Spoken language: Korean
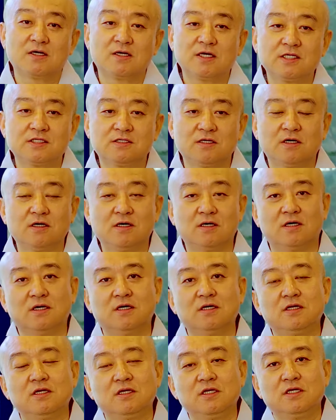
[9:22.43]
그래서
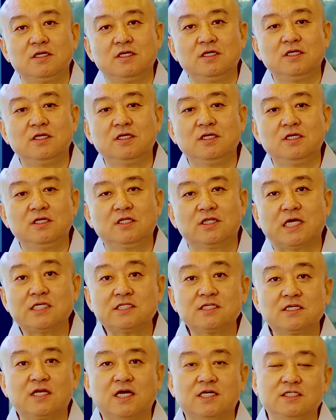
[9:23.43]
이
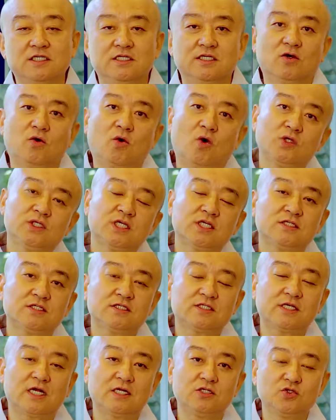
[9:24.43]
5가지 혼자서
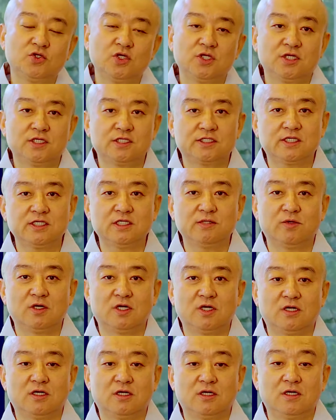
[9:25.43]
살 수 있는
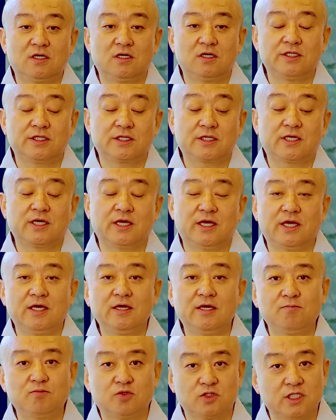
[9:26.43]
스님을
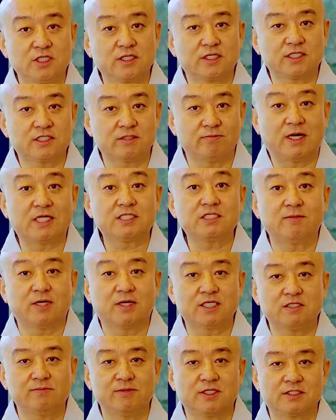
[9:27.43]
이렇게 부처님께서
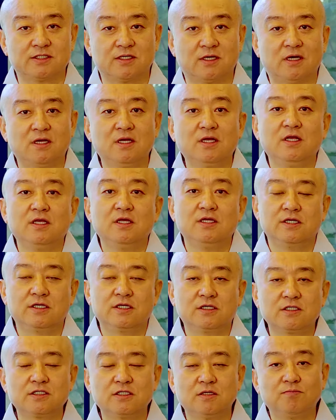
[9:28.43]
말씀하시면서,
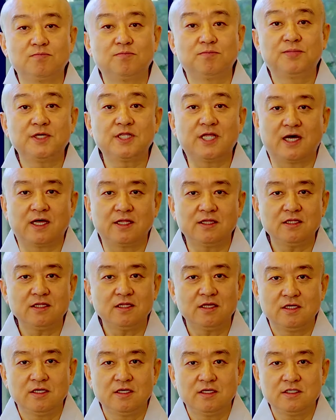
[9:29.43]
이것은 비단
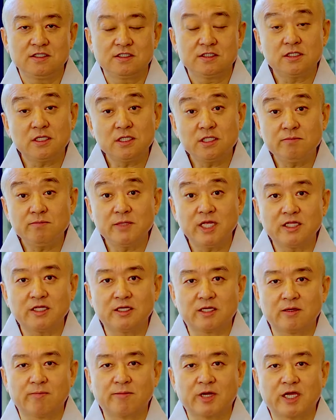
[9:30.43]

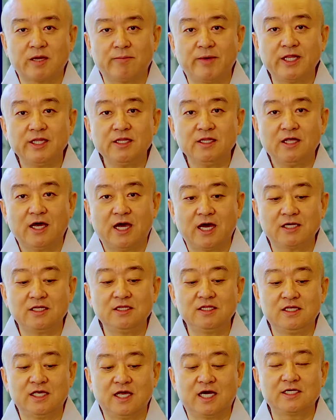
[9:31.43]
스님네들에게만
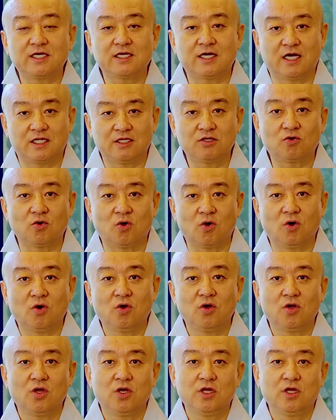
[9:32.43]
하는 이야기가 아니고